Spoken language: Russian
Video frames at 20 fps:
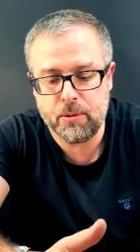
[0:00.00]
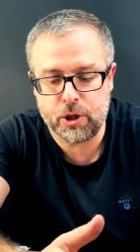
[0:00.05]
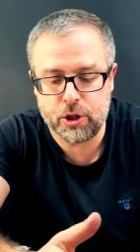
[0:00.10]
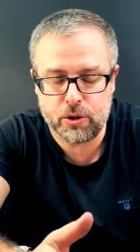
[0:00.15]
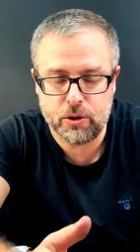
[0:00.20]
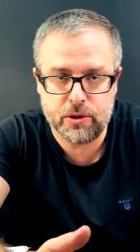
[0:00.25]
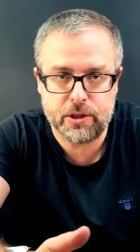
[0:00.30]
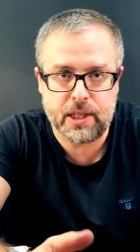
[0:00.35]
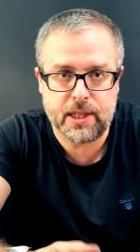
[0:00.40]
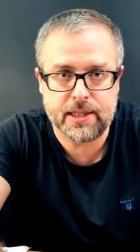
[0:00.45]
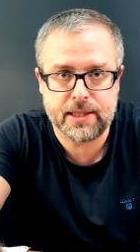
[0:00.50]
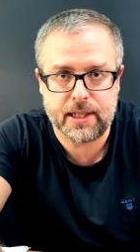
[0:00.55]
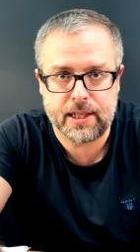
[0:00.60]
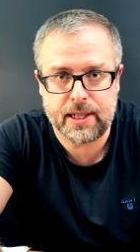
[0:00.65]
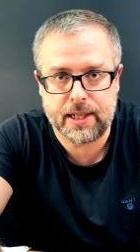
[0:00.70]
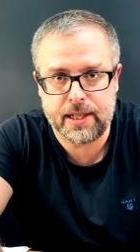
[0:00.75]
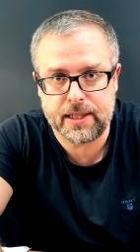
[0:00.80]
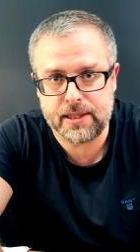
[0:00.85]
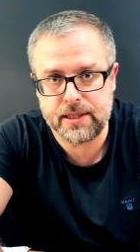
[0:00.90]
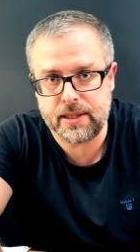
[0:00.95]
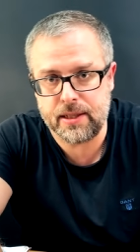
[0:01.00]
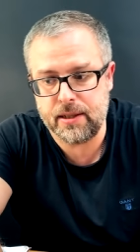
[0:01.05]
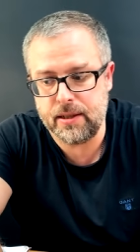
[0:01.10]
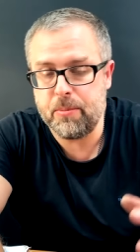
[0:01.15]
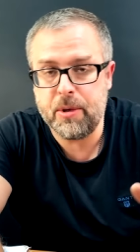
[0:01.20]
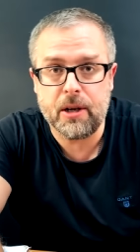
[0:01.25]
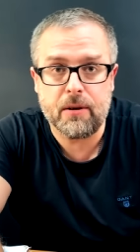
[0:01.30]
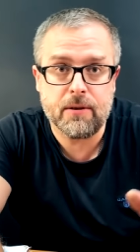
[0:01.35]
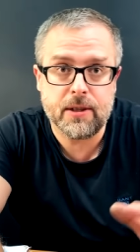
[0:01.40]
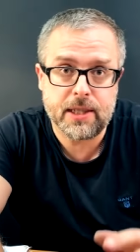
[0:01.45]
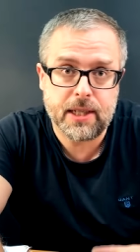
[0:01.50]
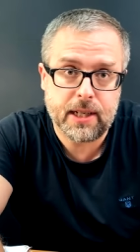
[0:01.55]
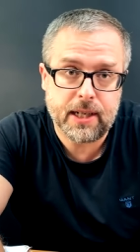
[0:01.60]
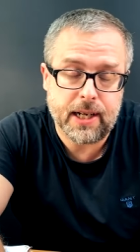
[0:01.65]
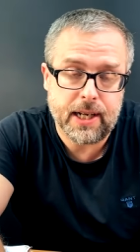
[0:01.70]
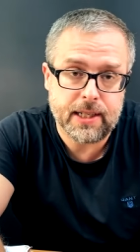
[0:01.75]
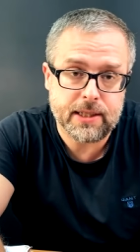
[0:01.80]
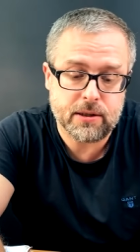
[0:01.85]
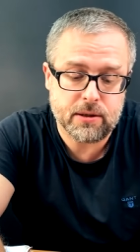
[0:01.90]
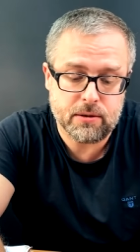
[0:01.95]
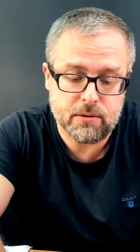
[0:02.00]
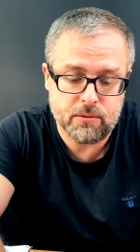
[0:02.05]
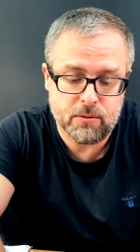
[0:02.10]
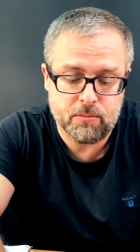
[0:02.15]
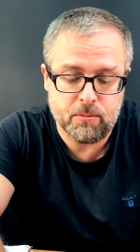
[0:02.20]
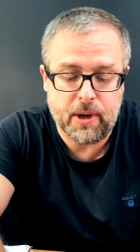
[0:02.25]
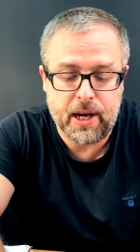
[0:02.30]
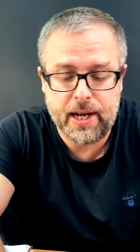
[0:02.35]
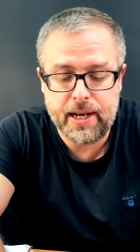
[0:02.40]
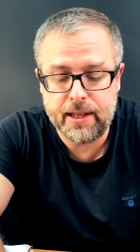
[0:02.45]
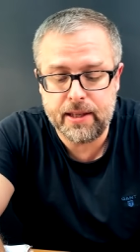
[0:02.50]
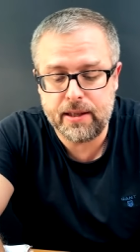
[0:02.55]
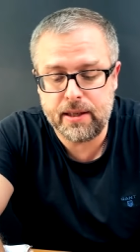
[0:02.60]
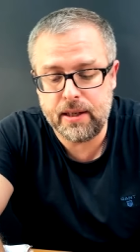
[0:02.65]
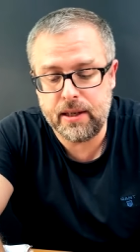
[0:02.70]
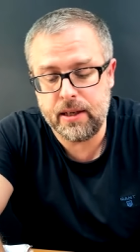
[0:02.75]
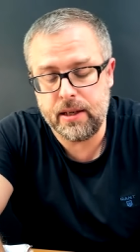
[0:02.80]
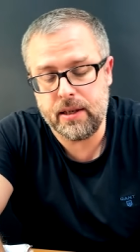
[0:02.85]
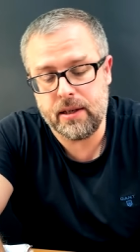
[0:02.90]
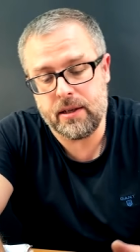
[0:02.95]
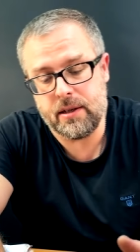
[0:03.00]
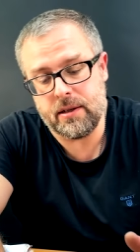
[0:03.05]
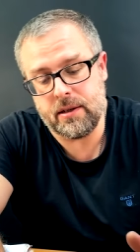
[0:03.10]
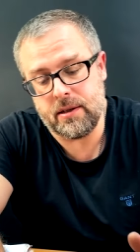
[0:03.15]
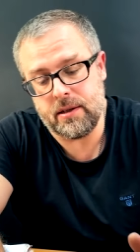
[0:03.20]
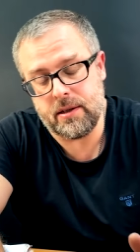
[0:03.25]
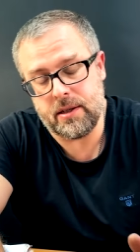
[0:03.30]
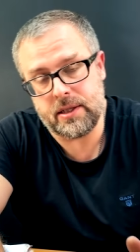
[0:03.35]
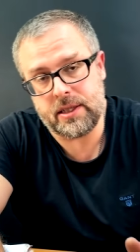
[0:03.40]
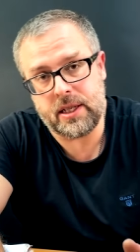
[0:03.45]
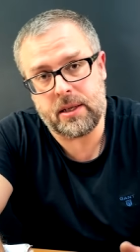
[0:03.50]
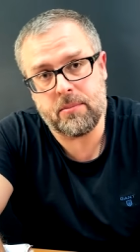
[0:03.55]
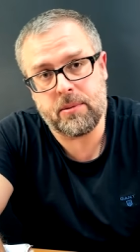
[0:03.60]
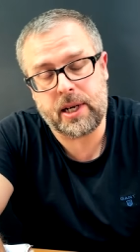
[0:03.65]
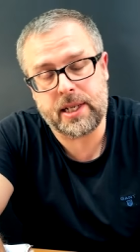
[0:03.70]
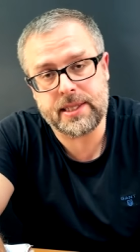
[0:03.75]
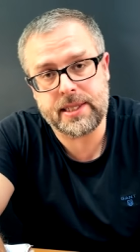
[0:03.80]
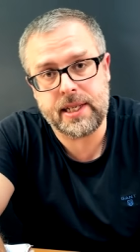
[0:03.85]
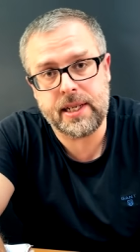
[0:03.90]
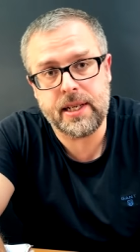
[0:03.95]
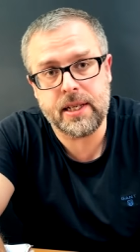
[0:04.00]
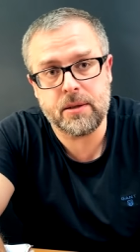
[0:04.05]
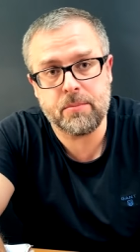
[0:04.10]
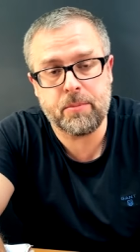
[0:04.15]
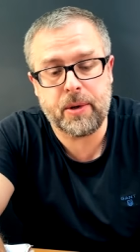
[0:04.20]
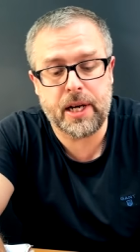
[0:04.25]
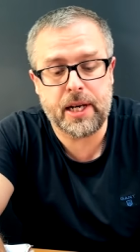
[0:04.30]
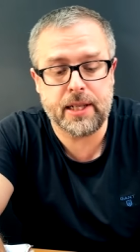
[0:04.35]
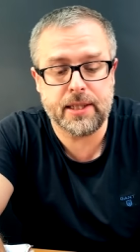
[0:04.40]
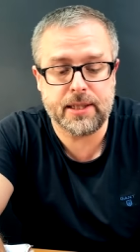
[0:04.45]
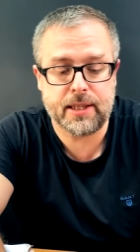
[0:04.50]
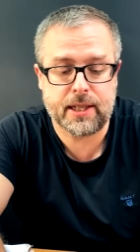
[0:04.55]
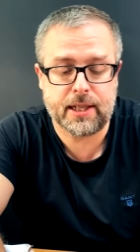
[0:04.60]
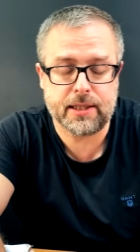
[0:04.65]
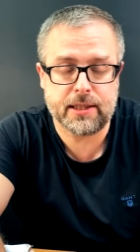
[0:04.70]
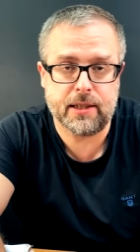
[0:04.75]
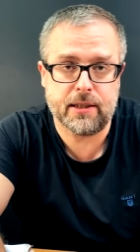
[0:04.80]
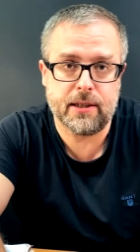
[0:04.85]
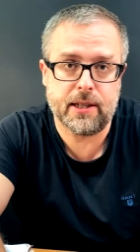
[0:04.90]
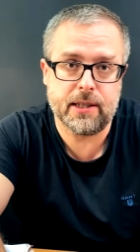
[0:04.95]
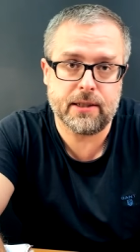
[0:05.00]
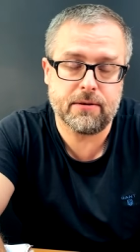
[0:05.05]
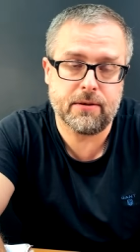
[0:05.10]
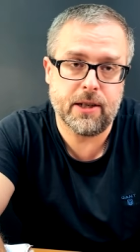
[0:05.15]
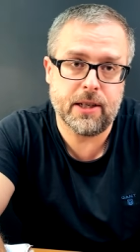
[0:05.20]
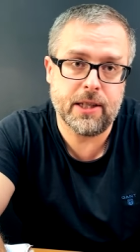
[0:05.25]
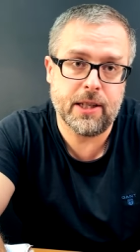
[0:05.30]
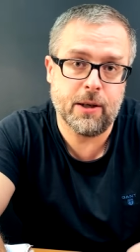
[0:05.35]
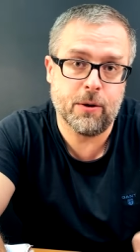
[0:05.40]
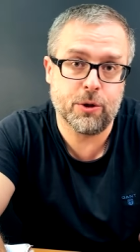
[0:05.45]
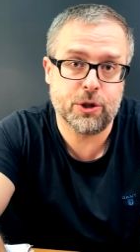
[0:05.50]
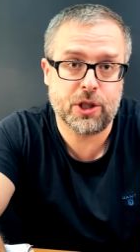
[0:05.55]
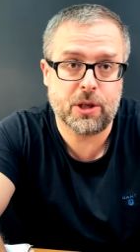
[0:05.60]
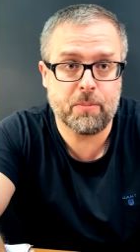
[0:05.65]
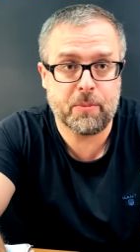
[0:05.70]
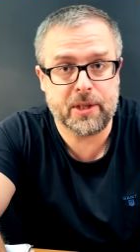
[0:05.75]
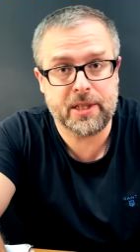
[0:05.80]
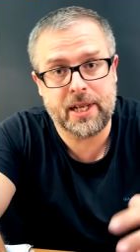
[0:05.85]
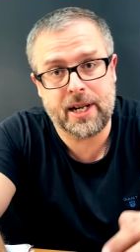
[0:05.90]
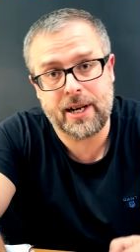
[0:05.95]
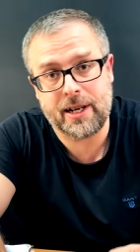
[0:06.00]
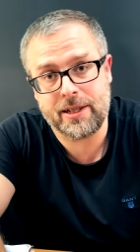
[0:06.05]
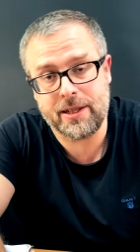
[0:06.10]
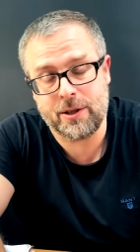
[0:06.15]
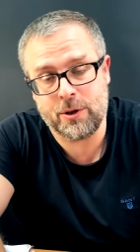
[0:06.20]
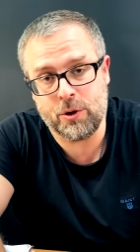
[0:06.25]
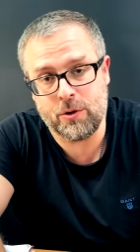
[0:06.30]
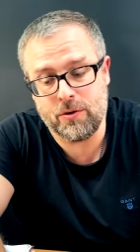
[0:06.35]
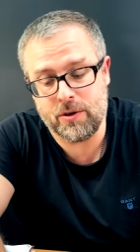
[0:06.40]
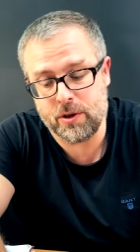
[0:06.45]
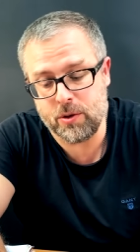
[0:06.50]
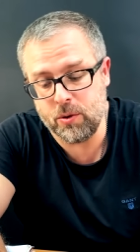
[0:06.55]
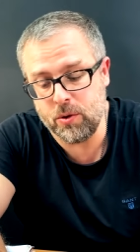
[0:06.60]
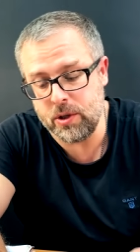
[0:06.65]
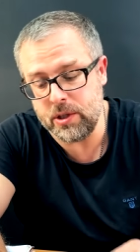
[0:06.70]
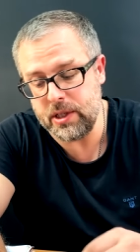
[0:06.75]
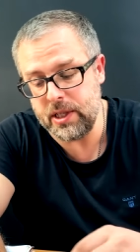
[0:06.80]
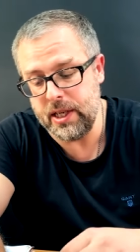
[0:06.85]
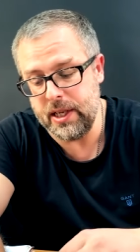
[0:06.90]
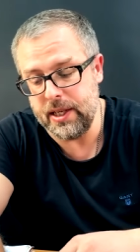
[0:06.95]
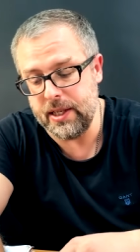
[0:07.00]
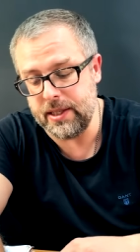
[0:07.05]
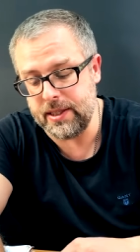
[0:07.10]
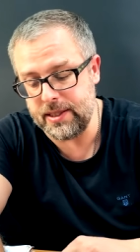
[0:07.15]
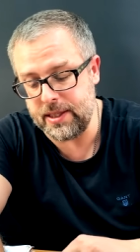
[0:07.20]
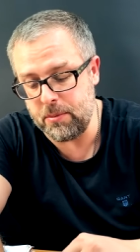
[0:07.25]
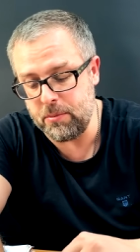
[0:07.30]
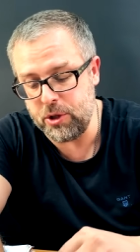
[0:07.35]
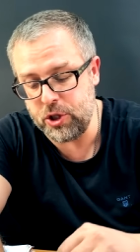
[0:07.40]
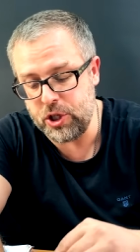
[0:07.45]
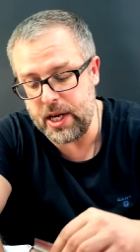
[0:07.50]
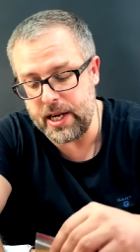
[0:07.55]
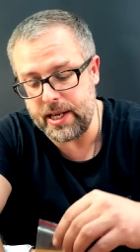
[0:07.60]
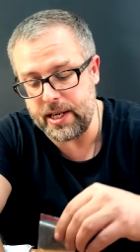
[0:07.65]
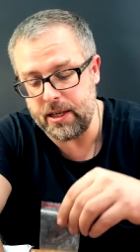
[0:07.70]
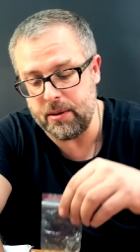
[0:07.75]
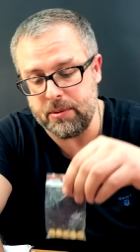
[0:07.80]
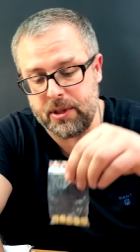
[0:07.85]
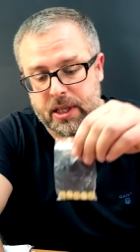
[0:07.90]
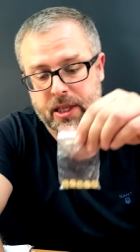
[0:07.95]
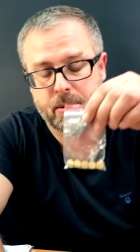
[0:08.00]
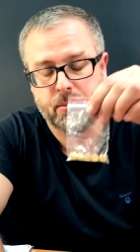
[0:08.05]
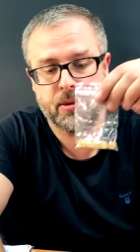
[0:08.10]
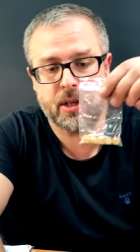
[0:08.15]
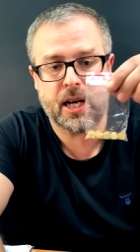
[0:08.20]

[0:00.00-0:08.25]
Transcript: пришло три заказа. Первый заказ, он маленький, это браслет. Парень заказал для своей девушки подарок на Новый год замечательным таким